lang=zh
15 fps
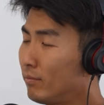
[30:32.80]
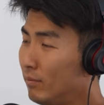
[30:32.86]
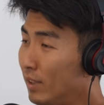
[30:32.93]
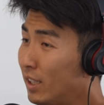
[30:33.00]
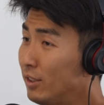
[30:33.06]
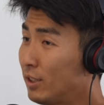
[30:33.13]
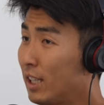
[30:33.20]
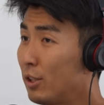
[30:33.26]

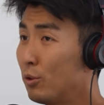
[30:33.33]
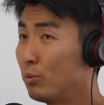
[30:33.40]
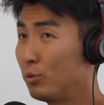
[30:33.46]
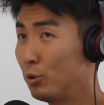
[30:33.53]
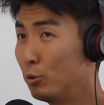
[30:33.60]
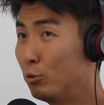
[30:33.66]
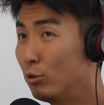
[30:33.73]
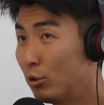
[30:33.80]
那在
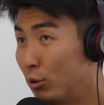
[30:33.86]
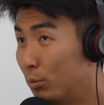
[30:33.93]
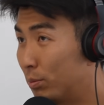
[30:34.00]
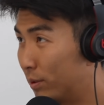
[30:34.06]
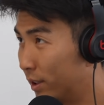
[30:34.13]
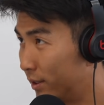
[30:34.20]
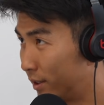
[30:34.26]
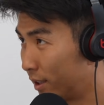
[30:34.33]

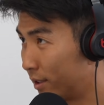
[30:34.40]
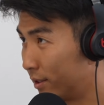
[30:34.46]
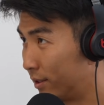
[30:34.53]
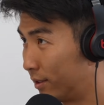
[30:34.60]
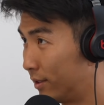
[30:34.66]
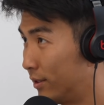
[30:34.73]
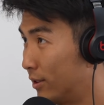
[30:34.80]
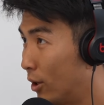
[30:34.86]
YouTube 的这个
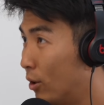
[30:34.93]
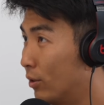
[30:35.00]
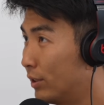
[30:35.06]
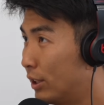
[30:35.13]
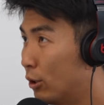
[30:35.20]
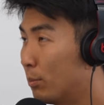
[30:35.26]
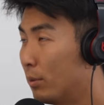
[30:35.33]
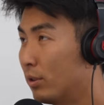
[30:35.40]
时候，
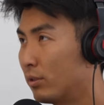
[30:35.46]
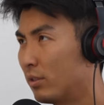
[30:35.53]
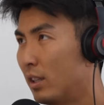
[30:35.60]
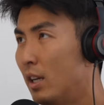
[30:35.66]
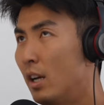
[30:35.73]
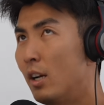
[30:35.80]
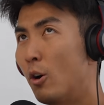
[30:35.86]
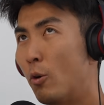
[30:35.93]
你有没有
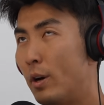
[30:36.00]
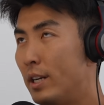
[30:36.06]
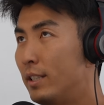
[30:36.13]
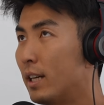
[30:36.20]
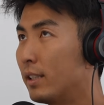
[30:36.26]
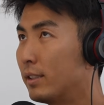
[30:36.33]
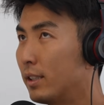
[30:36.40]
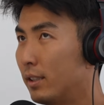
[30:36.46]
回
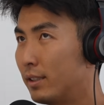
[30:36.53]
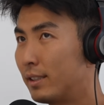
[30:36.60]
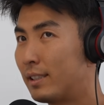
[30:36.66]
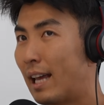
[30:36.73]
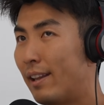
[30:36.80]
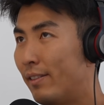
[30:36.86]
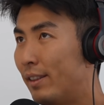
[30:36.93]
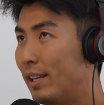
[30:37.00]
想这
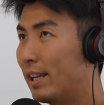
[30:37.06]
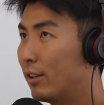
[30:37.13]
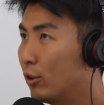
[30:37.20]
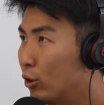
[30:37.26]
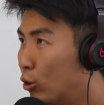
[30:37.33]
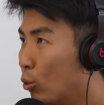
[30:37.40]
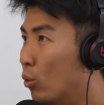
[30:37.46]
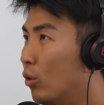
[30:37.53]
三
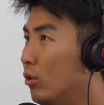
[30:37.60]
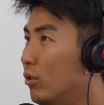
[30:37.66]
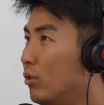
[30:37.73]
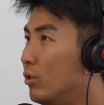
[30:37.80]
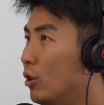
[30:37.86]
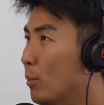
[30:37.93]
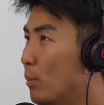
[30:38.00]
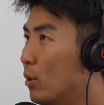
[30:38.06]
年多，
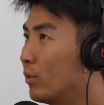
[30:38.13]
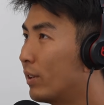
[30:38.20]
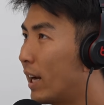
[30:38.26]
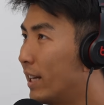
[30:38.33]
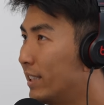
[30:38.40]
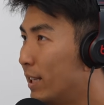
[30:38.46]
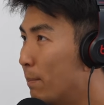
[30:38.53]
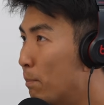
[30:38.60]
有没有
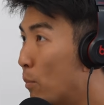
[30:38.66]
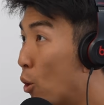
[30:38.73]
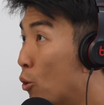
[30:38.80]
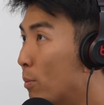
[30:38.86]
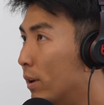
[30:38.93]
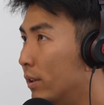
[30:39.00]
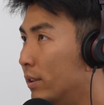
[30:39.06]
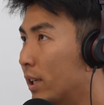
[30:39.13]
哪一些
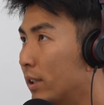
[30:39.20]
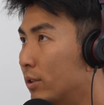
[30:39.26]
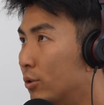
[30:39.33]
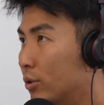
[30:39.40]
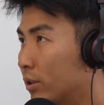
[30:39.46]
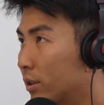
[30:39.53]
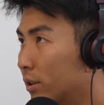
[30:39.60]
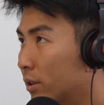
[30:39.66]
moment 让你
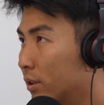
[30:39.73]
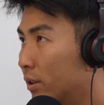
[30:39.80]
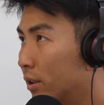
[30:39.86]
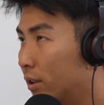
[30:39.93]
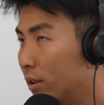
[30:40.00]
觉得